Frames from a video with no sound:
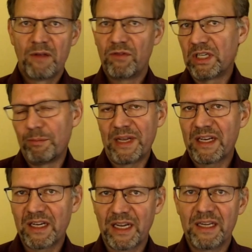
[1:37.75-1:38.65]
Wenn ihr
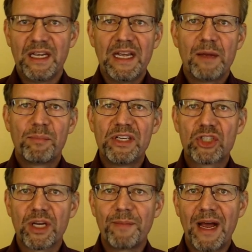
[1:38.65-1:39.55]
mehrere
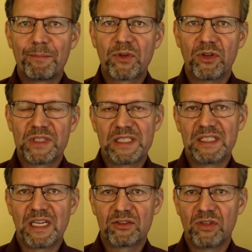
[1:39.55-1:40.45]
Bildschirme habt, könnt ihr die
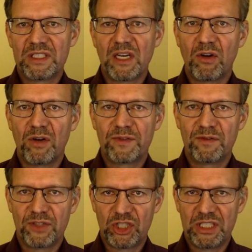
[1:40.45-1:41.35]
natürlich auch auf die
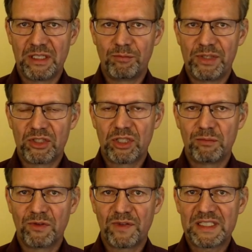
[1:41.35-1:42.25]
verschiedenen
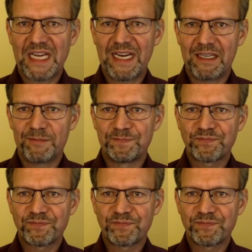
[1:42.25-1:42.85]
Bildschirme verteilen.